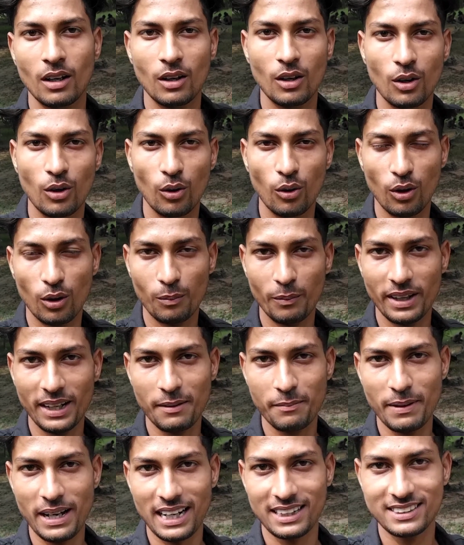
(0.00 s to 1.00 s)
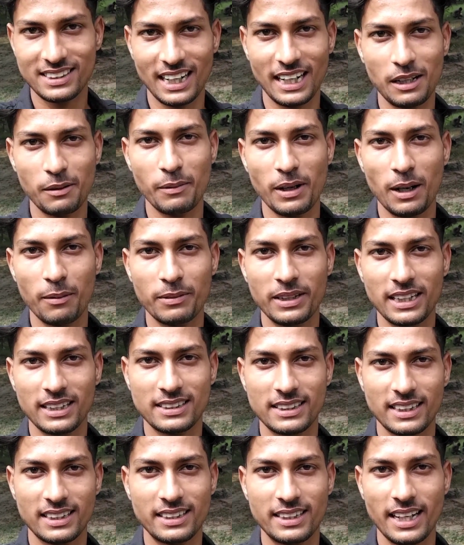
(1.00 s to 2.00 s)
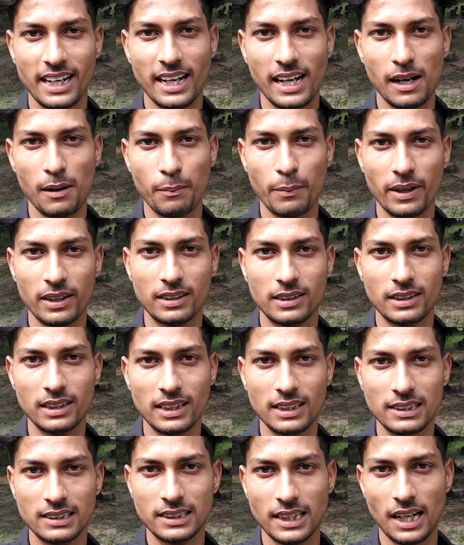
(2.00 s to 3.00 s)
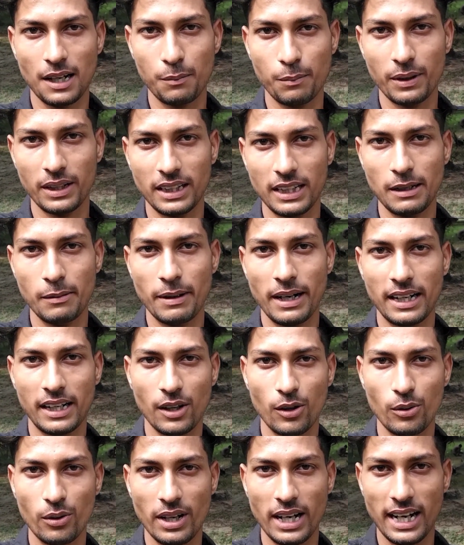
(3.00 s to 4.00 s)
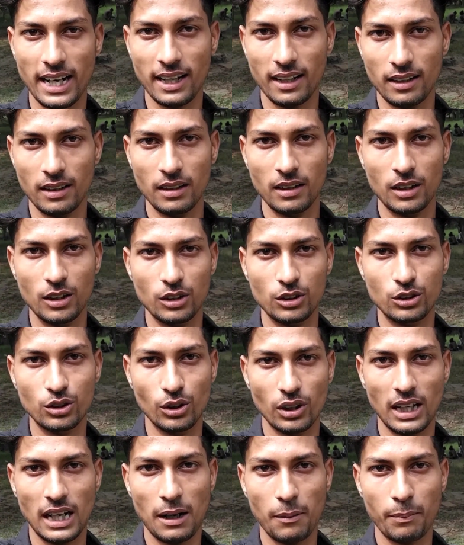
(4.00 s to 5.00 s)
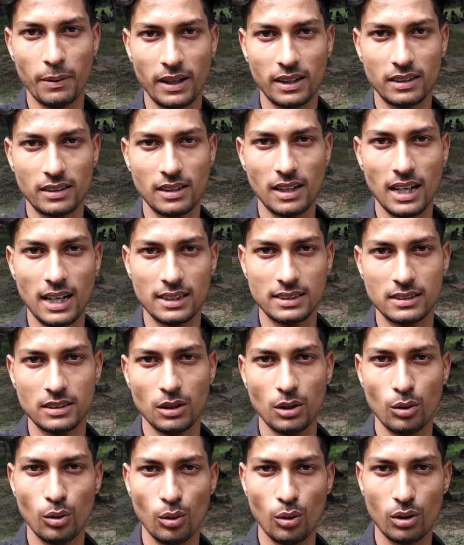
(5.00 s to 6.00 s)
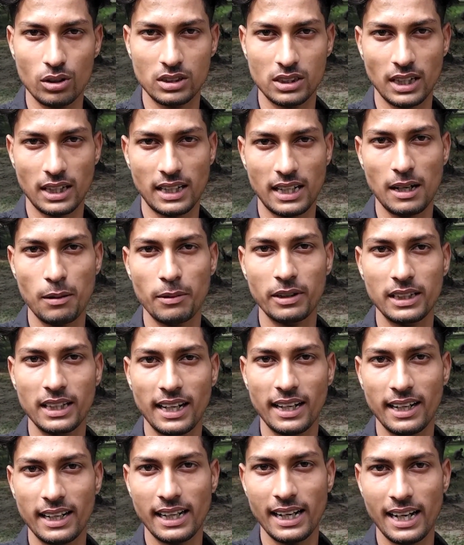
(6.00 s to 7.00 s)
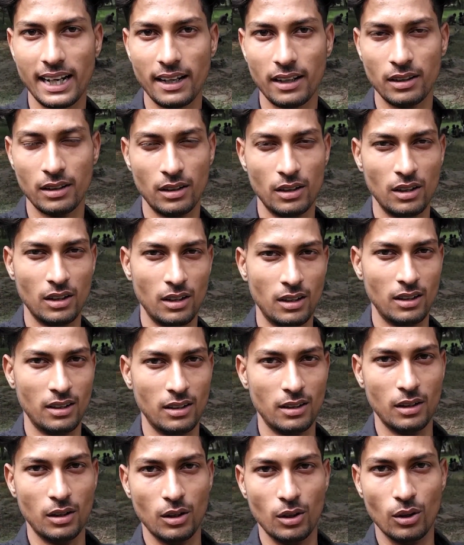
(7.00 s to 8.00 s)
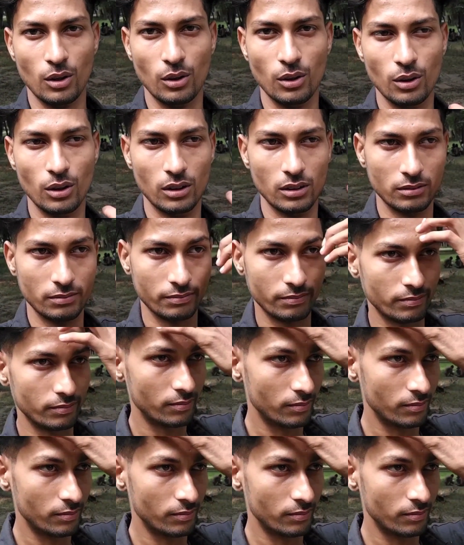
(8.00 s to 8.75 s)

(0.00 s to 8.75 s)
पर और मेरे बैक साइड में आप देख सकते हैं यहाँ पर तीन चार बंदे बैठे हुए हैं जो यहाँ पर ताश और सट्टा बजा रहे हैं और